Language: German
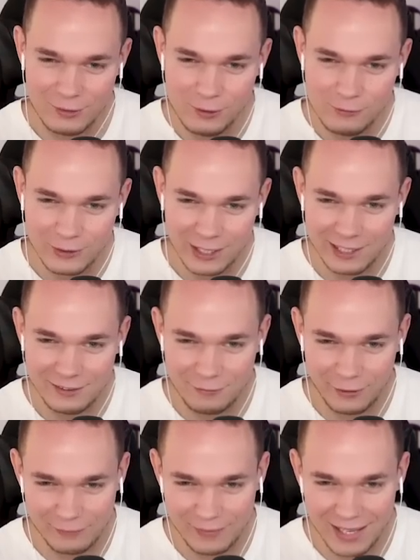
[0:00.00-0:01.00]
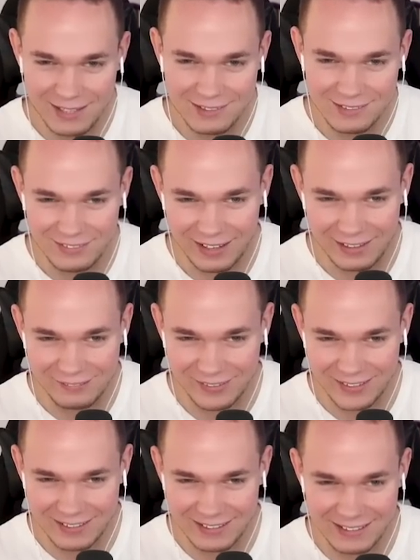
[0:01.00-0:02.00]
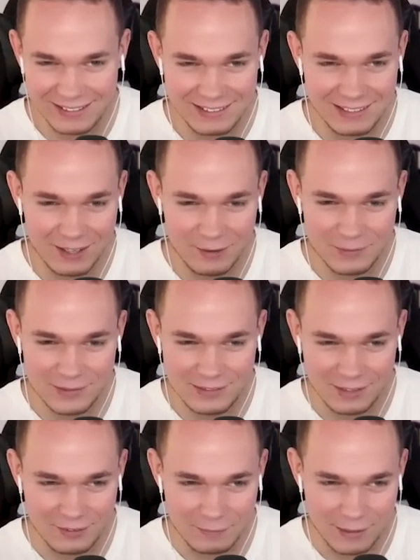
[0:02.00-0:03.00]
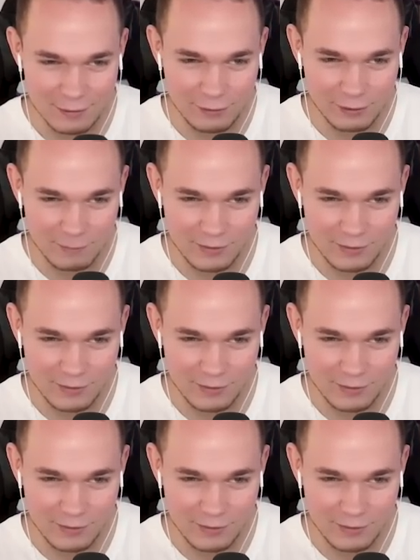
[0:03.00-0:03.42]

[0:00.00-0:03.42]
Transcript: irgendwo relativ weit am Ende sein, weil ich glaube nicht, dass du am Anfang